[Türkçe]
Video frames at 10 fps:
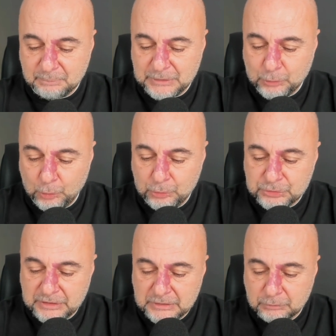Bir gölün
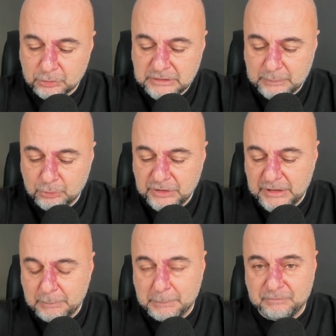üzerine vurdular. Bunu
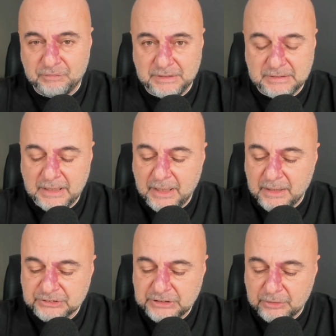20 bin feet'te yani
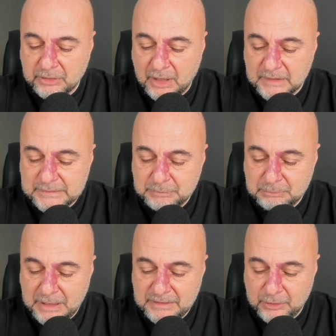aşağı yukarı 6 bin
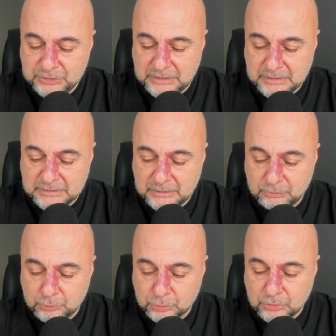metre yükseklikte
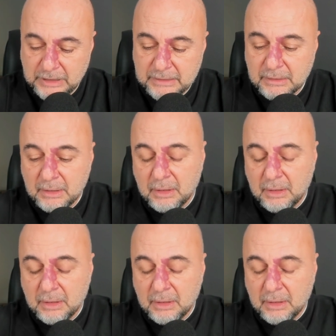vurdular.